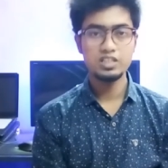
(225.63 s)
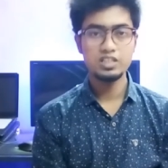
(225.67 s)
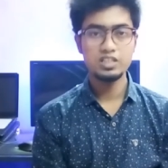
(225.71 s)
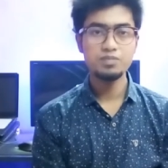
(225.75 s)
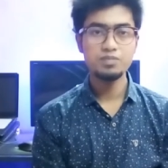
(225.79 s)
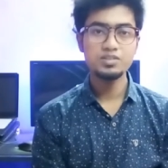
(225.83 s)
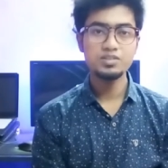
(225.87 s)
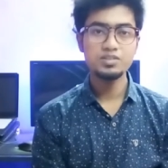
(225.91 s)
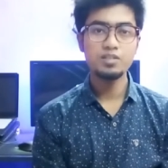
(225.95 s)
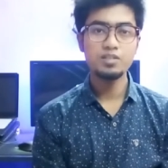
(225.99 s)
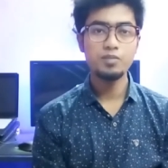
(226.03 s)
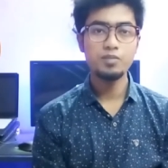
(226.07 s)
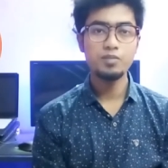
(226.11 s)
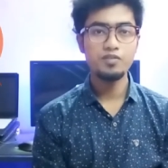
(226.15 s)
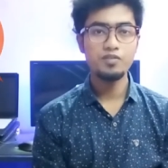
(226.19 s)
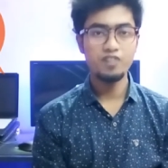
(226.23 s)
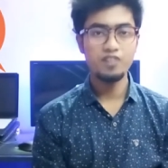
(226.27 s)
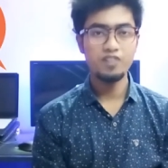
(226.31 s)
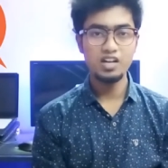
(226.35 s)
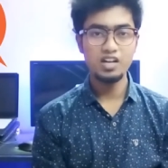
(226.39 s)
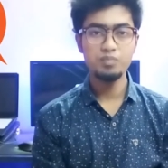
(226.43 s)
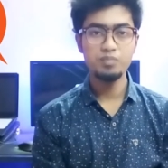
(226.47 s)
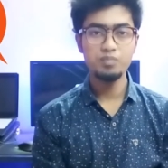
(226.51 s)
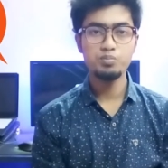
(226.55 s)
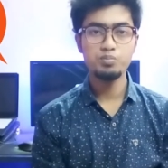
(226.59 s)
টিপস নাম্বার
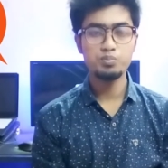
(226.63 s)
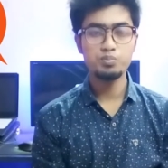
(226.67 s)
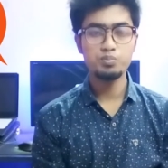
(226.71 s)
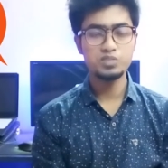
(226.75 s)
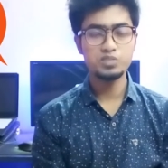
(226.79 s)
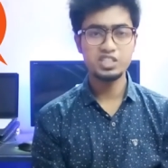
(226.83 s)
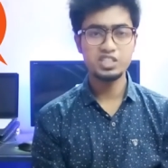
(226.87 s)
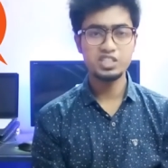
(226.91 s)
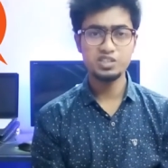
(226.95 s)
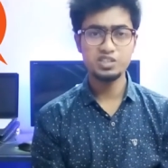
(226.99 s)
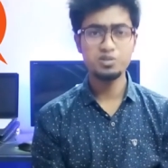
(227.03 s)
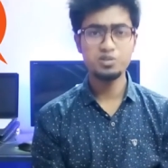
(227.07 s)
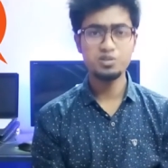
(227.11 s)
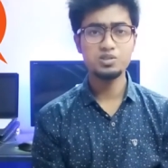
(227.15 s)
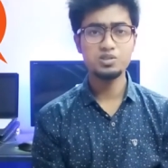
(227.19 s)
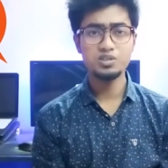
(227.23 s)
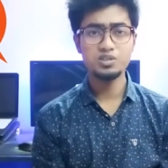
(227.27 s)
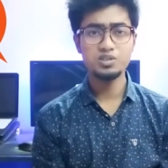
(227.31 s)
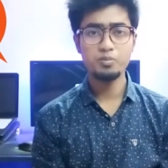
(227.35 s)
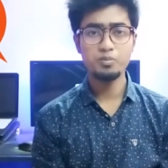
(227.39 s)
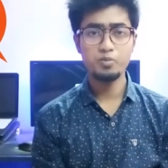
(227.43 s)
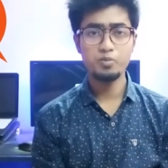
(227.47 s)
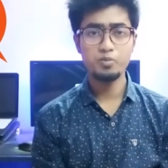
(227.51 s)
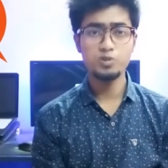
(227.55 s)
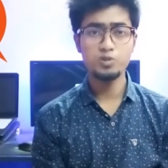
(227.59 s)
ফাইভ সেটি
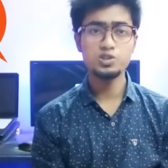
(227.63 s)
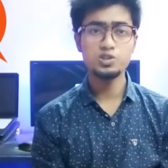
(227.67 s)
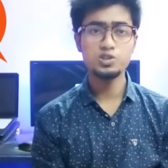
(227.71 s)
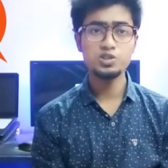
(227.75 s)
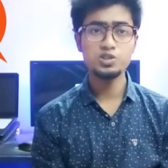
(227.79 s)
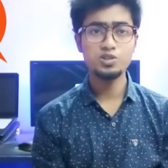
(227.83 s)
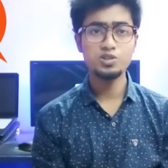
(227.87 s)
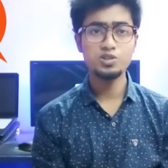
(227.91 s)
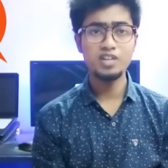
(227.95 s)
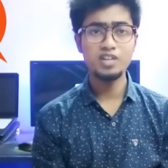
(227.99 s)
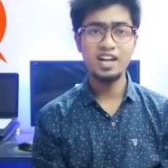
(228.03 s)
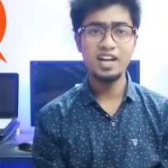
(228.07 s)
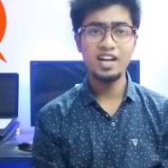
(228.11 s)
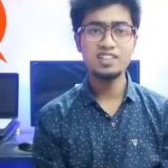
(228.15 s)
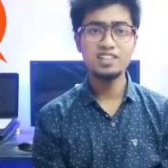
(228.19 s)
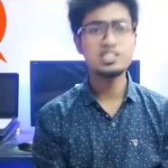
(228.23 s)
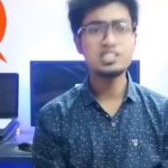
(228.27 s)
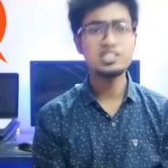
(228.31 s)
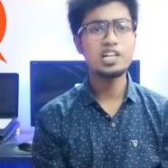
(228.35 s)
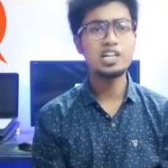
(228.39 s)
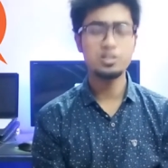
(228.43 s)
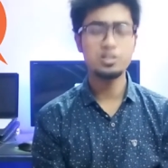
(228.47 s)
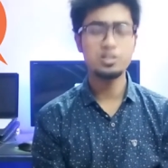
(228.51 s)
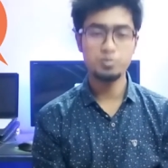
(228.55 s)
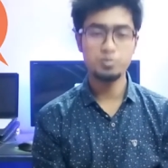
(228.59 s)
হচ্ছে পজিশন অ্যান্ড
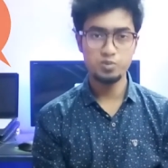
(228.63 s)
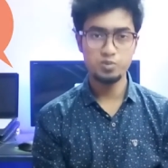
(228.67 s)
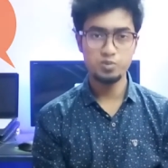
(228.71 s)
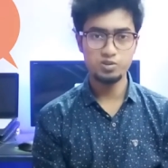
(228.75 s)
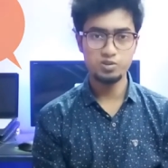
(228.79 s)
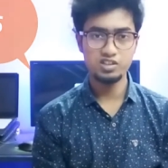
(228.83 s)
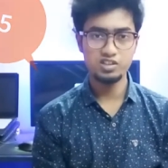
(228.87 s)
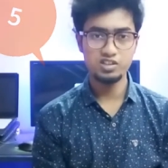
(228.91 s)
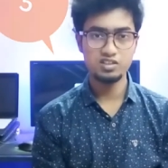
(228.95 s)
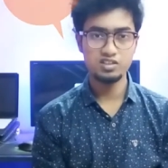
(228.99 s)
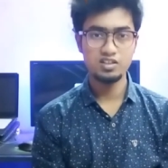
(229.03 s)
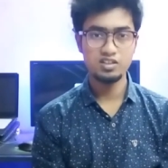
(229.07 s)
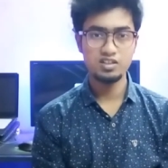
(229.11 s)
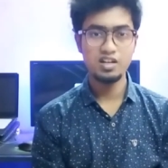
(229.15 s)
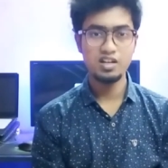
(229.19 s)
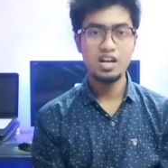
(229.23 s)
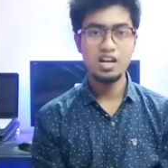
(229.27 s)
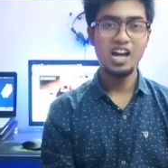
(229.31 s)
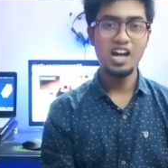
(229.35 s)
শ্যাডো প্রোটেক্ট